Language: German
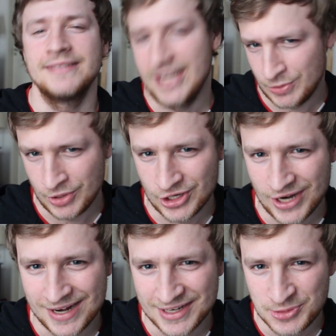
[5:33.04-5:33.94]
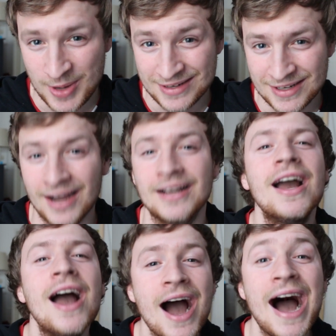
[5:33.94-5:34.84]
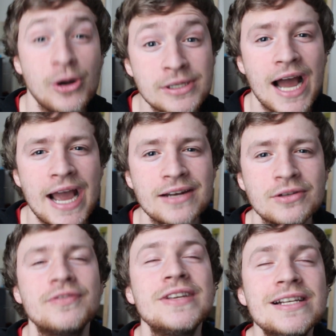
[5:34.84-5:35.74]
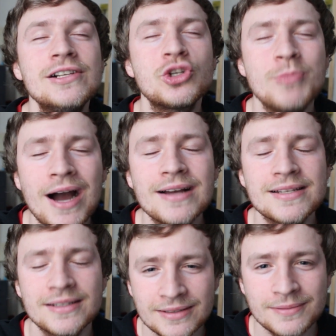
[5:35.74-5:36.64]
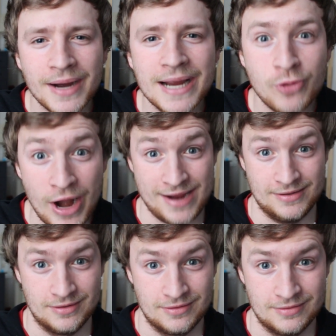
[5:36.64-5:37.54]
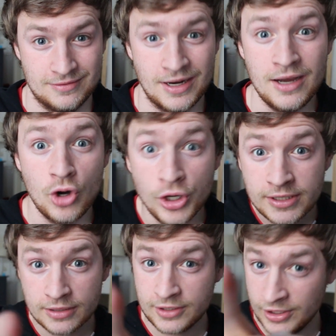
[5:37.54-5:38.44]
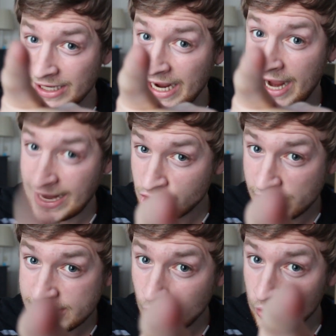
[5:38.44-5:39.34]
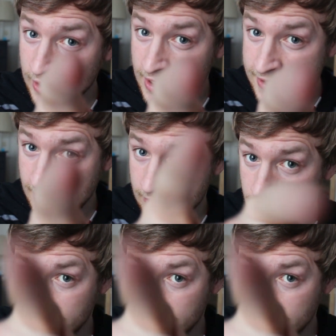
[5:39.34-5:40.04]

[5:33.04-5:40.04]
ich wünsche dir einen entspannten Tag. Haut rein und viel Spaß beim Rant. Ja, und Sonntag einschalten oder da sein.